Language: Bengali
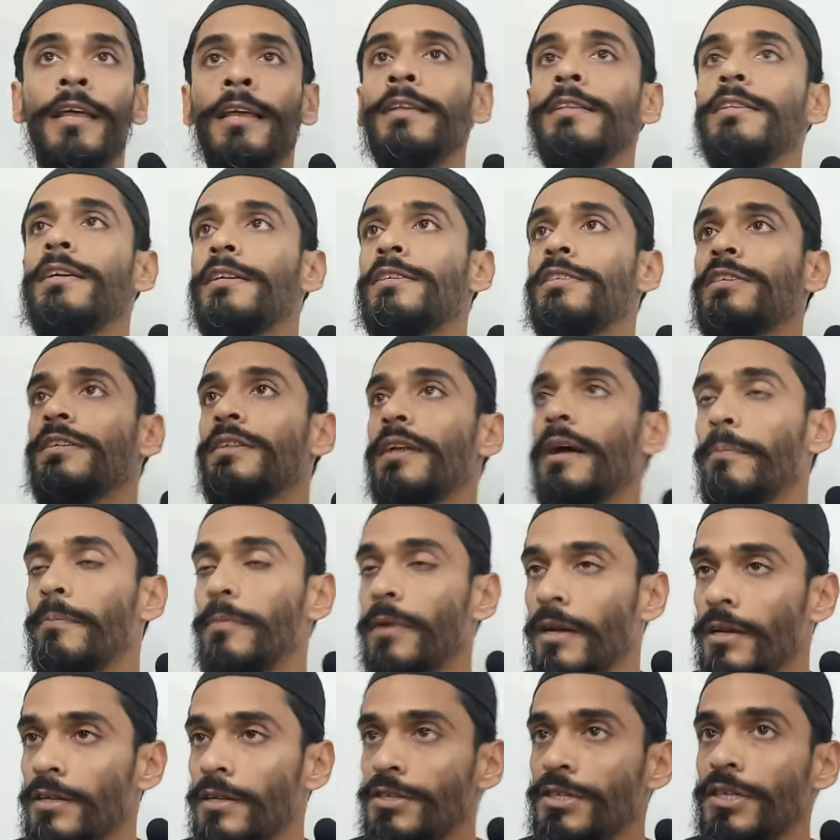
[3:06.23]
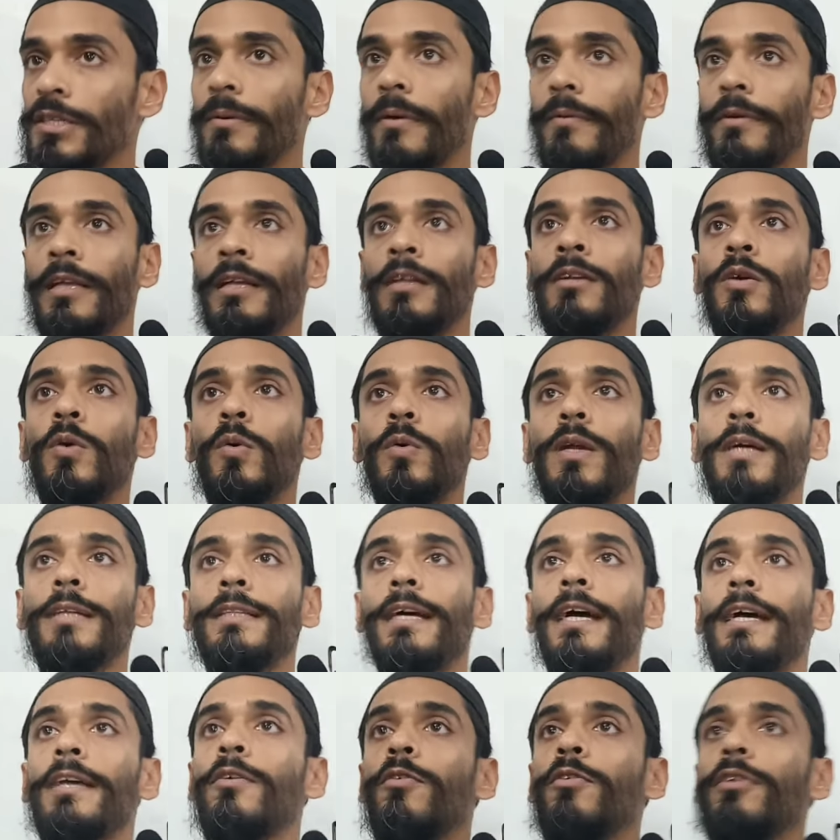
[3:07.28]
না নেয় দেখছেন আপনারা নিশ্চিতভাবে জানেন
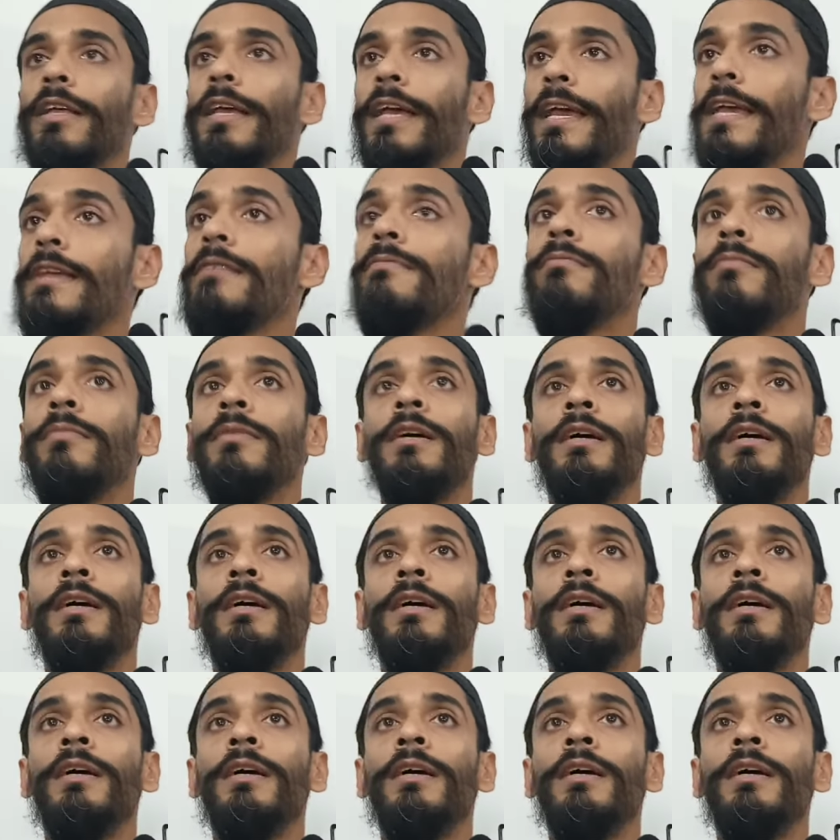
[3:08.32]
কলকাতা হাইকোর্টে এই